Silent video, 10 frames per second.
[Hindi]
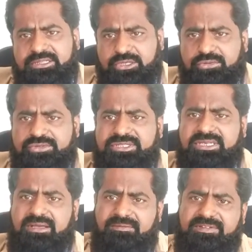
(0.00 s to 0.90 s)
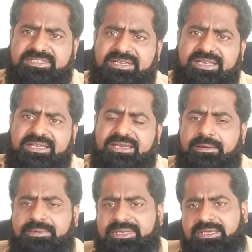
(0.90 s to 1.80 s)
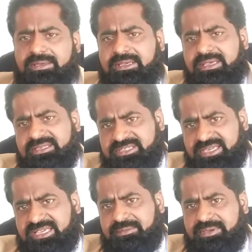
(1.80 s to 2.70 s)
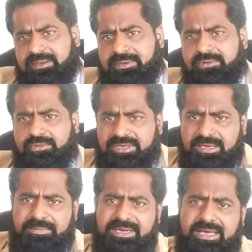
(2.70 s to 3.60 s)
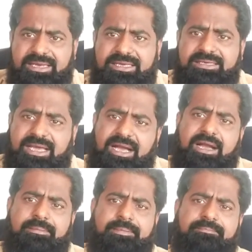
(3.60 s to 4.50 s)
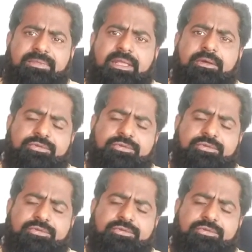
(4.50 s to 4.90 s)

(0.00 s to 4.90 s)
तीनों चीज़ें हम वज़न लेकर आप इनकी चने के बराबर गोलियां बना लें या आप